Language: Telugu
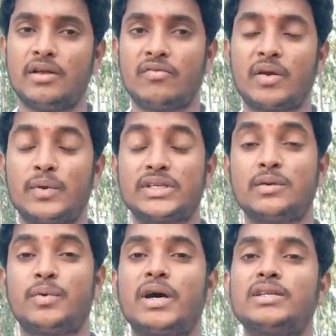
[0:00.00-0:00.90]

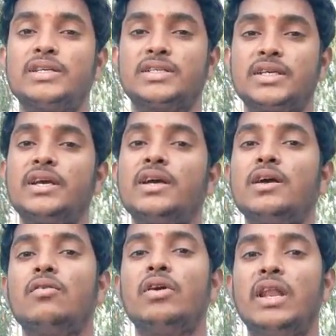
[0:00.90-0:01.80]
ఇన్ఫర్మేషన్ పాస్ చేసి
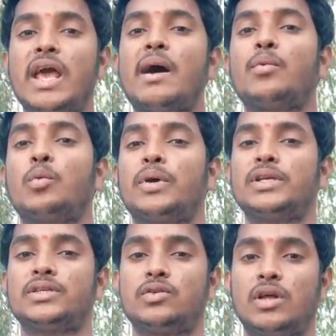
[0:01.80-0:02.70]
వీళ్ళు యాప్
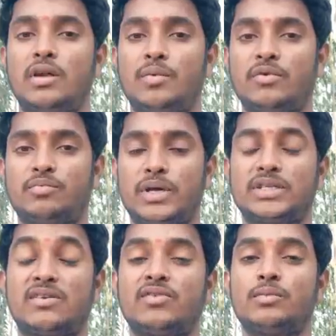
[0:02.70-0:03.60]
ఓపెన్ చేస్తున్నారు ఇప్పుడు
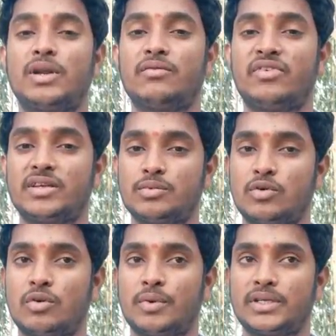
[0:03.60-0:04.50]
ఫర్ సపోజ్ మనం
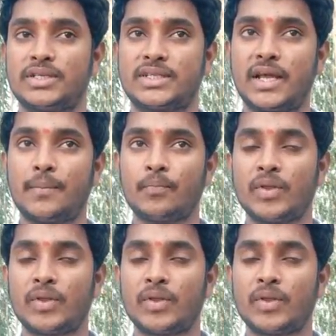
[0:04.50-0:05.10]
ఫేస్బుక్ ఓపెన్ చేస్తే